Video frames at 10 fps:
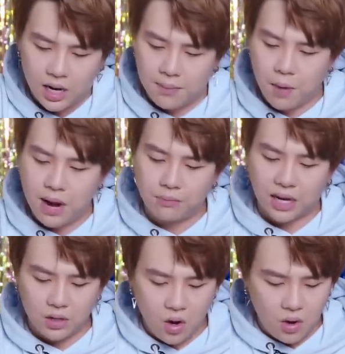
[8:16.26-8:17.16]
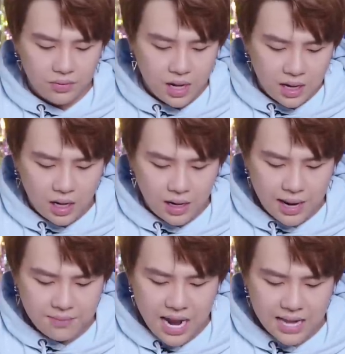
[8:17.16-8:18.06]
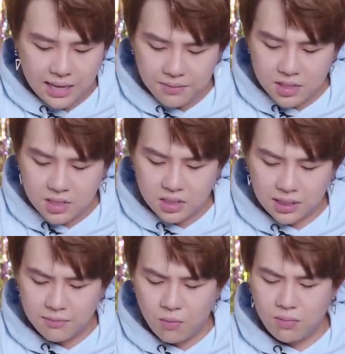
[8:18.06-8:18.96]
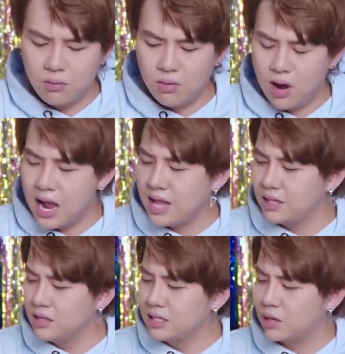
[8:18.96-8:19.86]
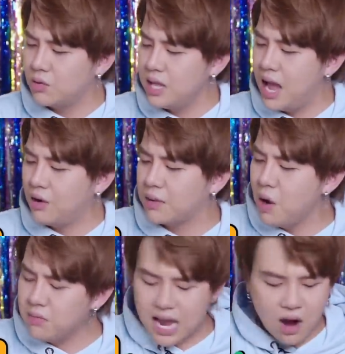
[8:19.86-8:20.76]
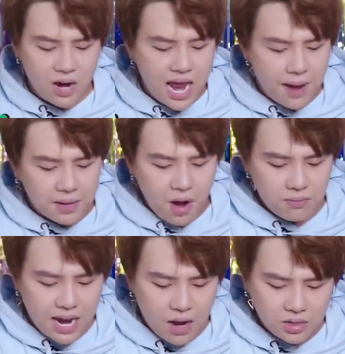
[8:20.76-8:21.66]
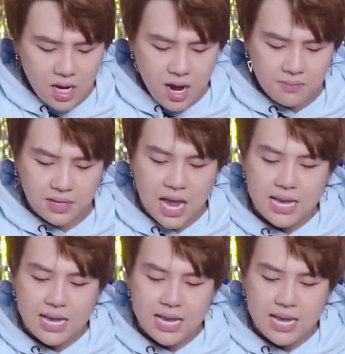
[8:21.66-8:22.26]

à, Bông hồng tặng cô à, Em ra thăm giường tìm một bông hoa Thiên tươi tặng cô dao Cái bông nào đẹp Cái bông nào thơm thơm